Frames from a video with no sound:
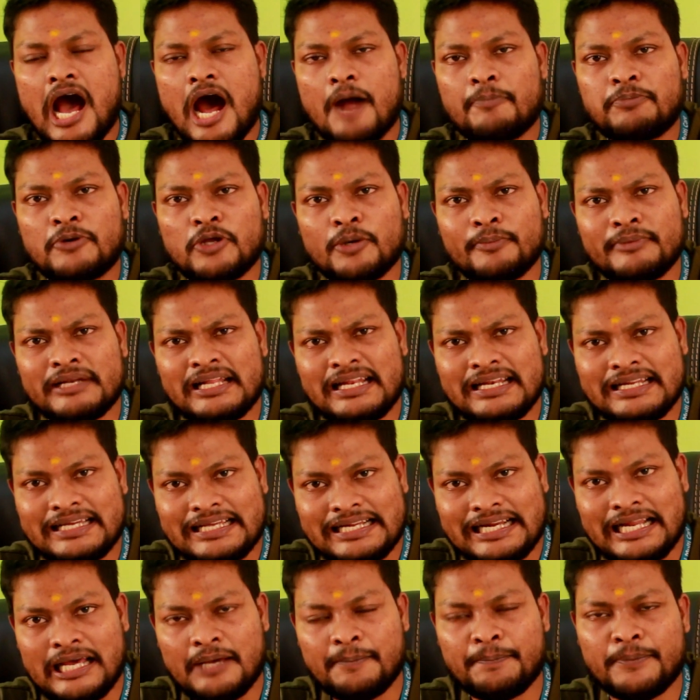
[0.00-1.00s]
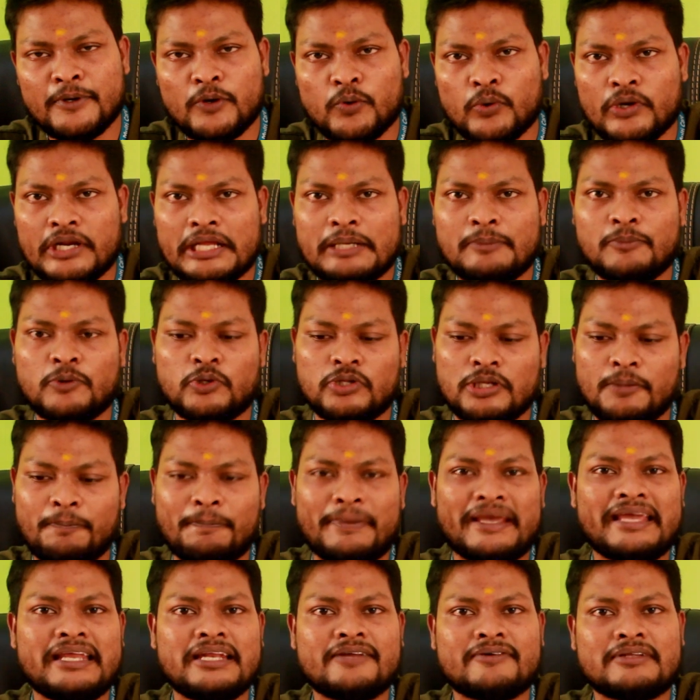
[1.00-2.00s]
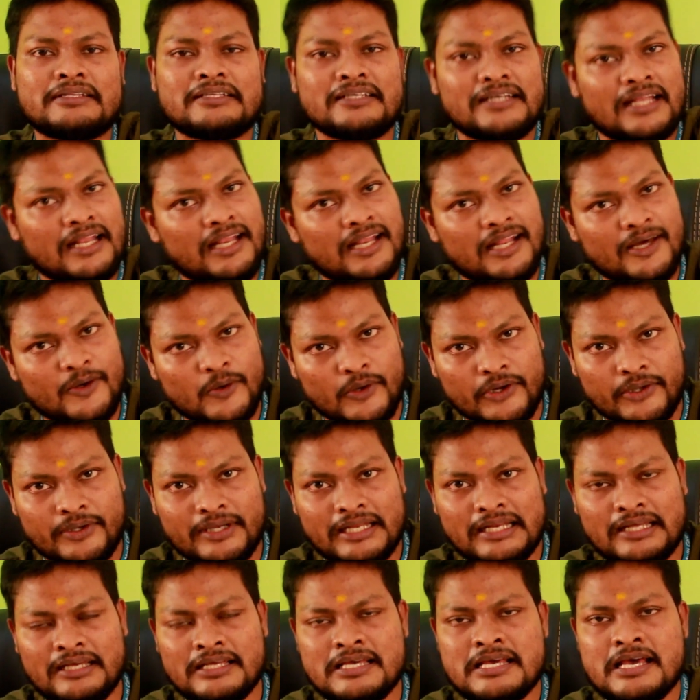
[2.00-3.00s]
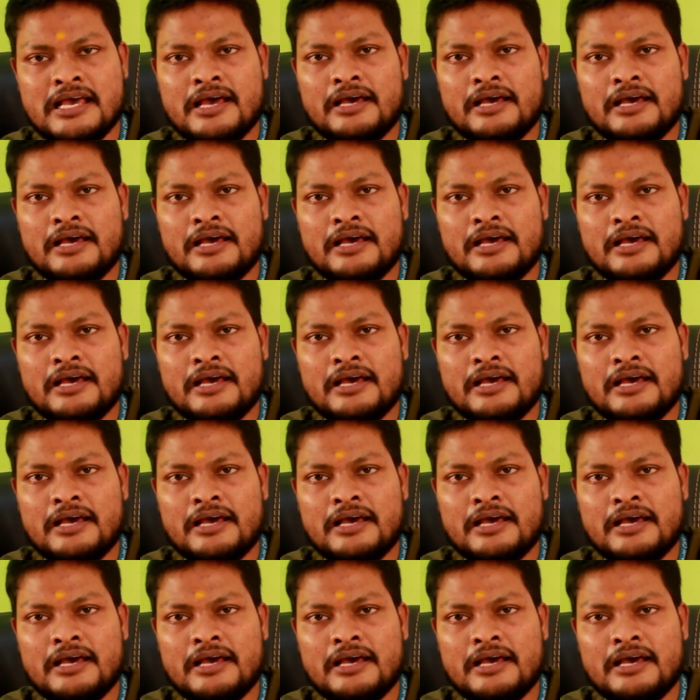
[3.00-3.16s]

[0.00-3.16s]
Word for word: அப்டமினல் கிராம்ப் குறையும் போது பெயின் வந்து நல்லா குறையும் ஏன்னா